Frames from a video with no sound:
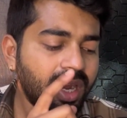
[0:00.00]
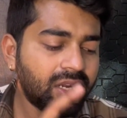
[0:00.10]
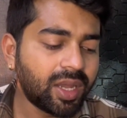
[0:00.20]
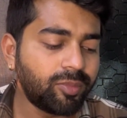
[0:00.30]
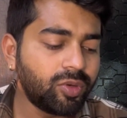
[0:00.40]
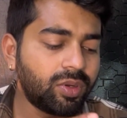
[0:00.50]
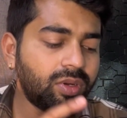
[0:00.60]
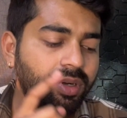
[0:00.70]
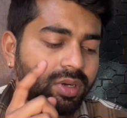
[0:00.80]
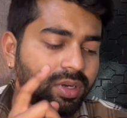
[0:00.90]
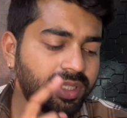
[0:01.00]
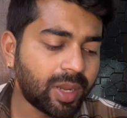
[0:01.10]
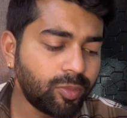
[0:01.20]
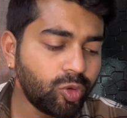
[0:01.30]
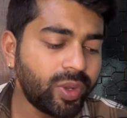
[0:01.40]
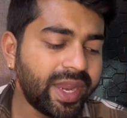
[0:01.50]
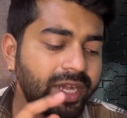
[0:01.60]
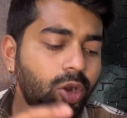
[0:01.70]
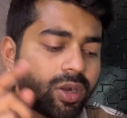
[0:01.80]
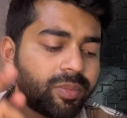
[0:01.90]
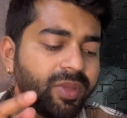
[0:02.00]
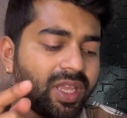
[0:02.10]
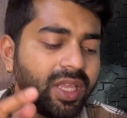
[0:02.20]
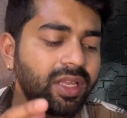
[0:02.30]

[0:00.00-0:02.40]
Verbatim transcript: डब्ल्यू ए डॉट मी